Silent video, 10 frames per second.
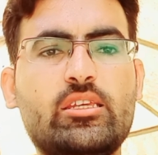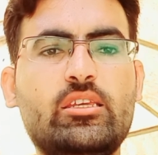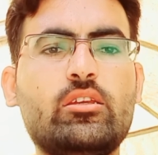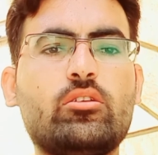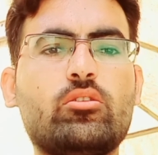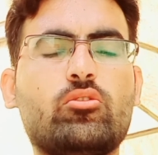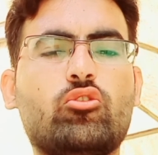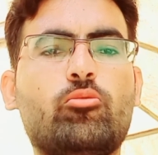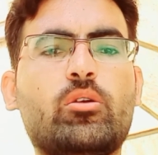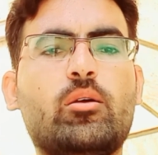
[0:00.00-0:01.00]
की
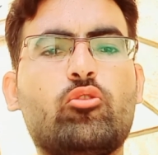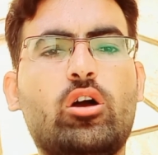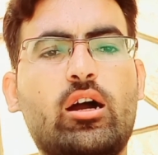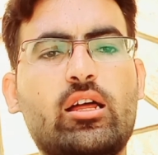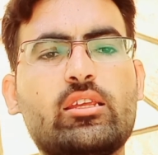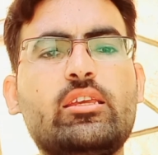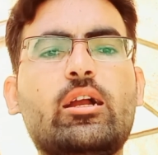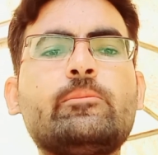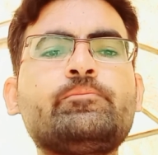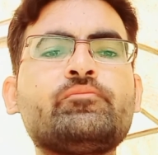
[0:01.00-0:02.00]
कौम का बुरा हाल किया